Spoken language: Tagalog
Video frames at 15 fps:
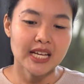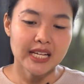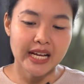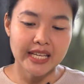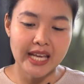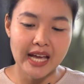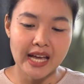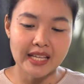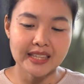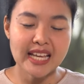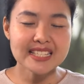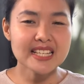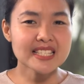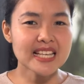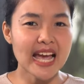Kaya
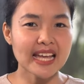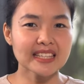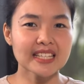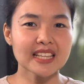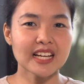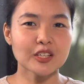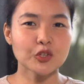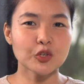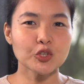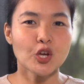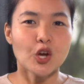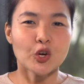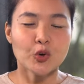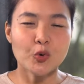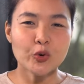nasa sa atin lang yon
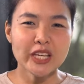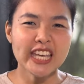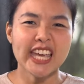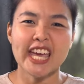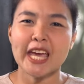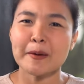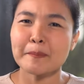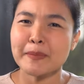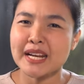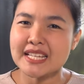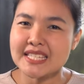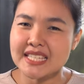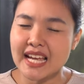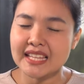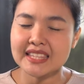kung
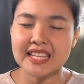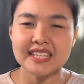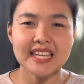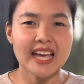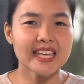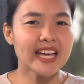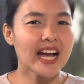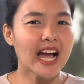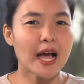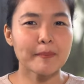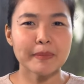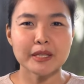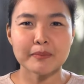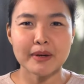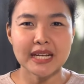i-embrace natin,
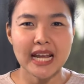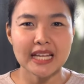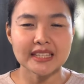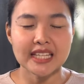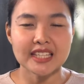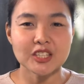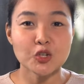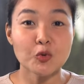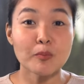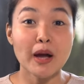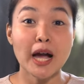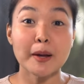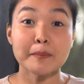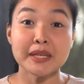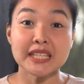yayakapin ba natin yung
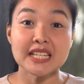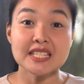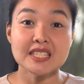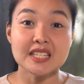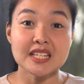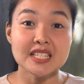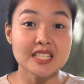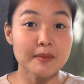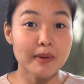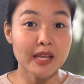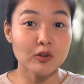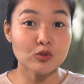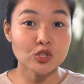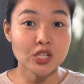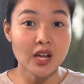mga ministries na
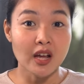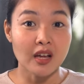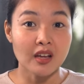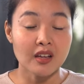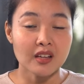meron siya.